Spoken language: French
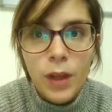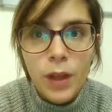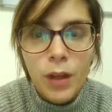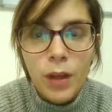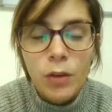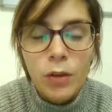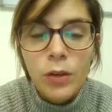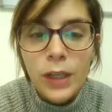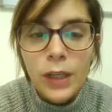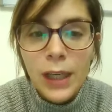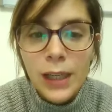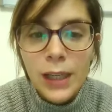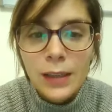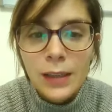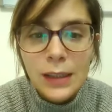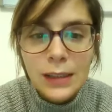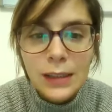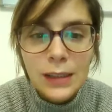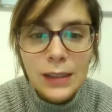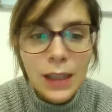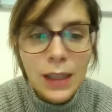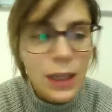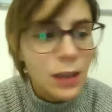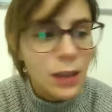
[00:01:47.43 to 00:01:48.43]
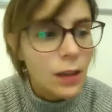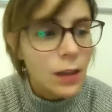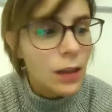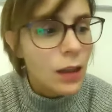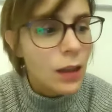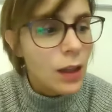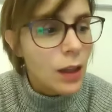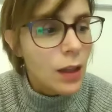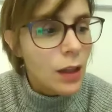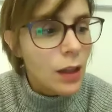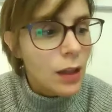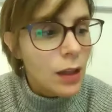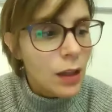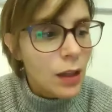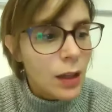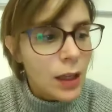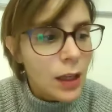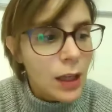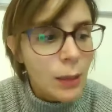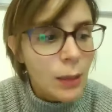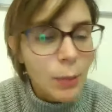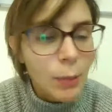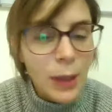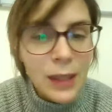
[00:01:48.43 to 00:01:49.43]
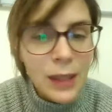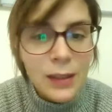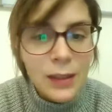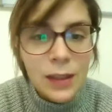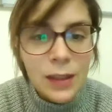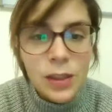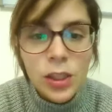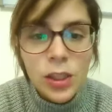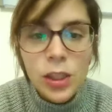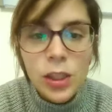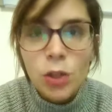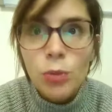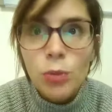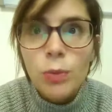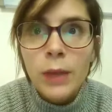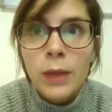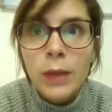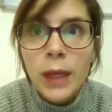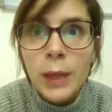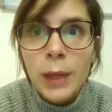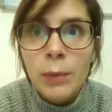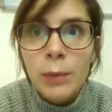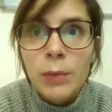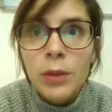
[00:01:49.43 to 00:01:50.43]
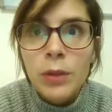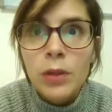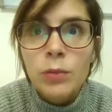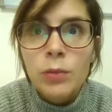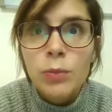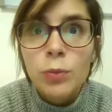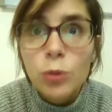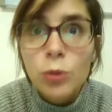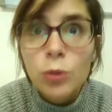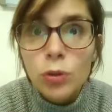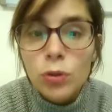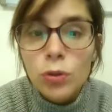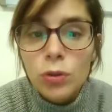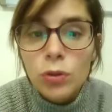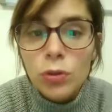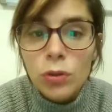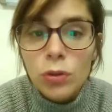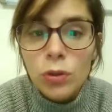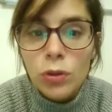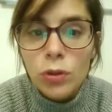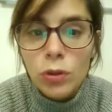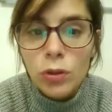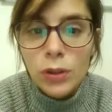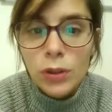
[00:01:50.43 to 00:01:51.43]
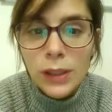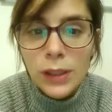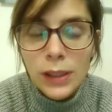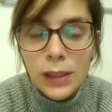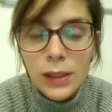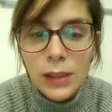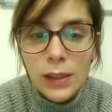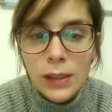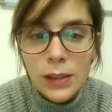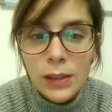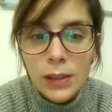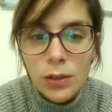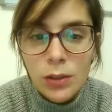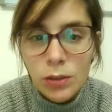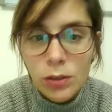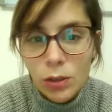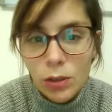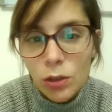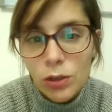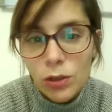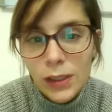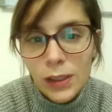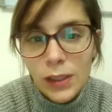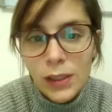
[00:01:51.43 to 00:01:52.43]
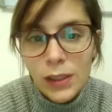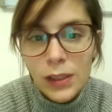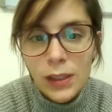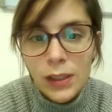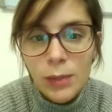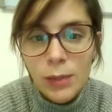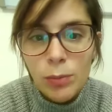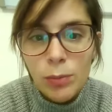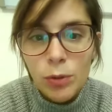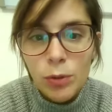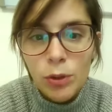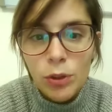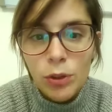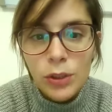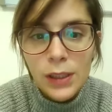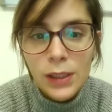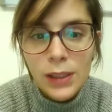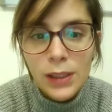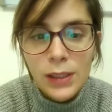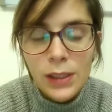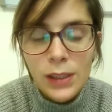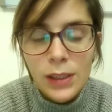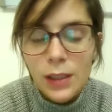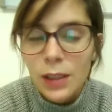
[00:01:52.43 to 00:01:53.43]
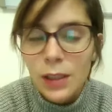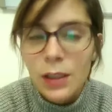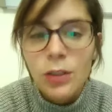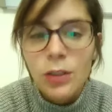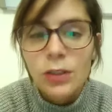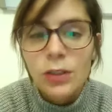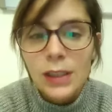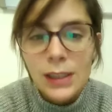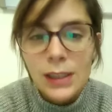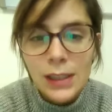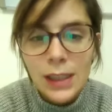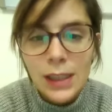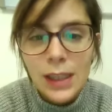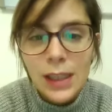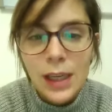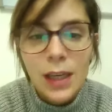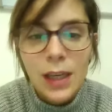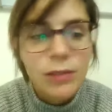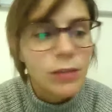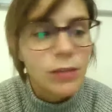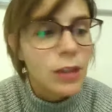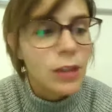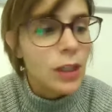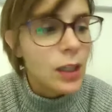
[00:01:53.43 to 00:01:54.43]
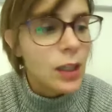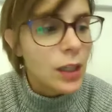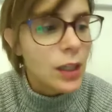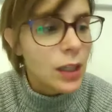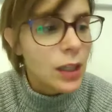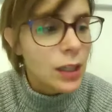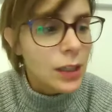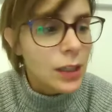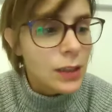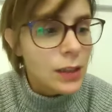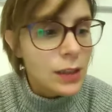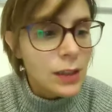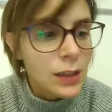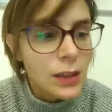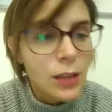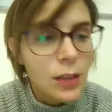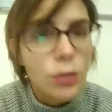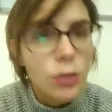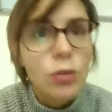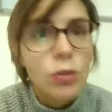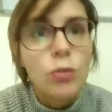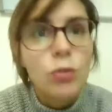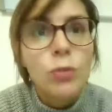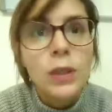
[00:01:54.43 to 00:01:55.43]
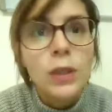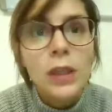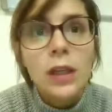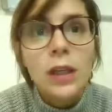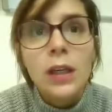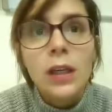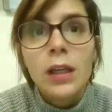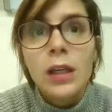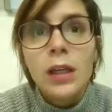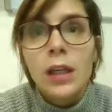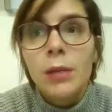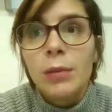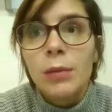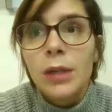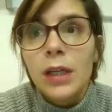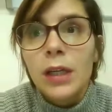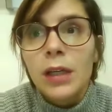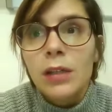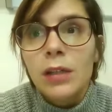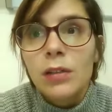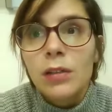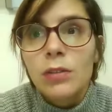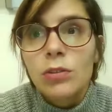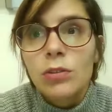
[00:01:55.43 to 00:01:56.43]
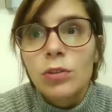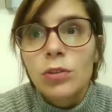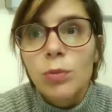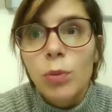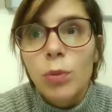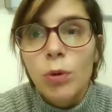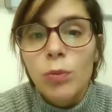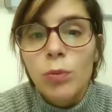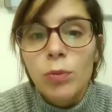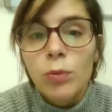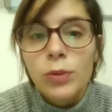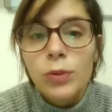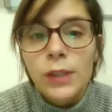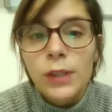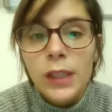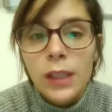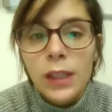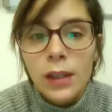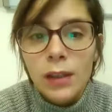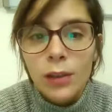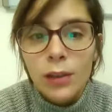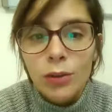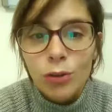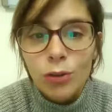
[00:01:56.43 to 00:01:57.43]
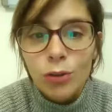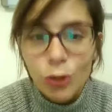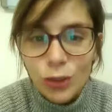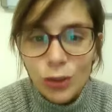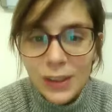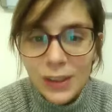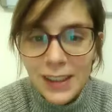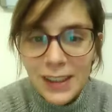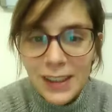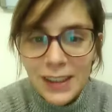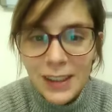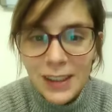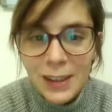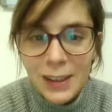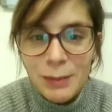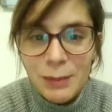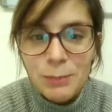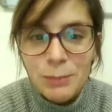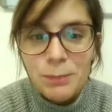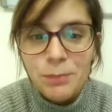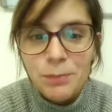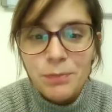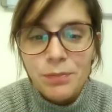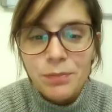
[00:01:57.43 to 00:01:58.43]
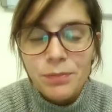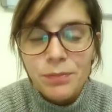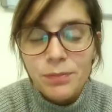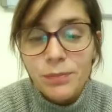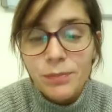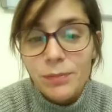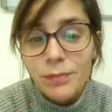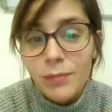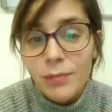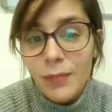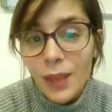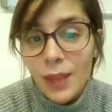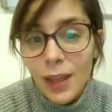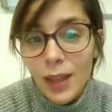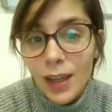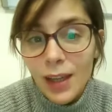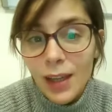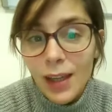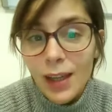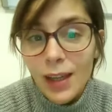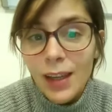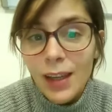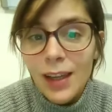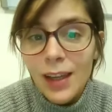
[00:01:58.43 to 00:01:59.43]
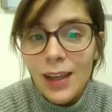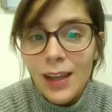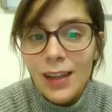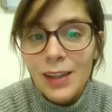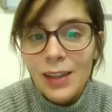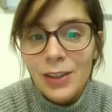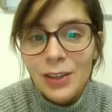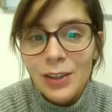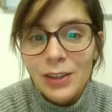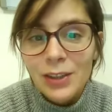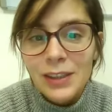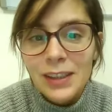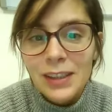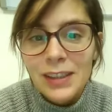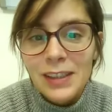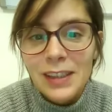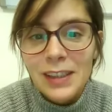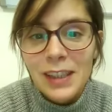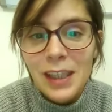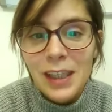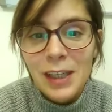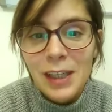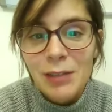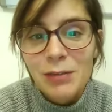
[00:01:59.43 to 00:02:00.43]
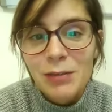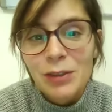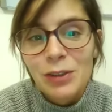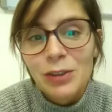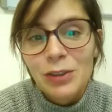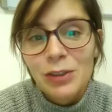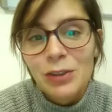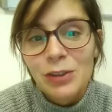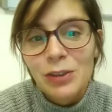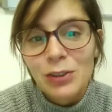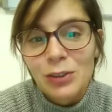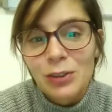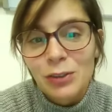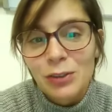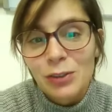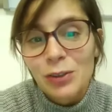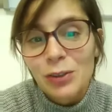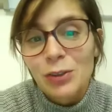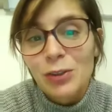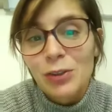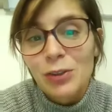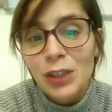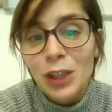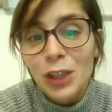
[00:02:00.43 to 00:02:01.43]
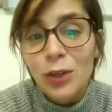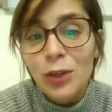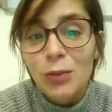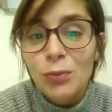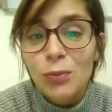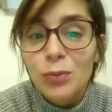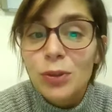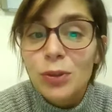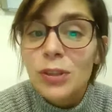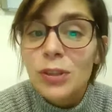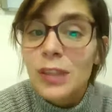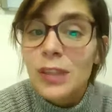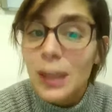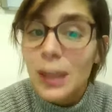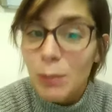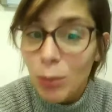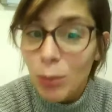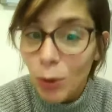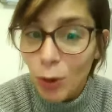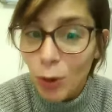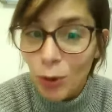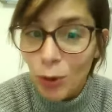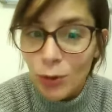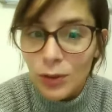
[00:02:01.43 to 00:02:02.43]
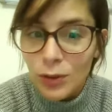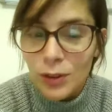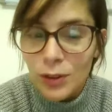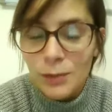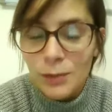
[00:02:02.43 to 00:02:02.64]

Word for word: le, cas d'Attal, il partageait le même but que ses, disciples, que ses, élèves. C'était que lui, eh bien, se proposait d'enseigner et euh, ses élèves se donnaient comme but d'apprendre.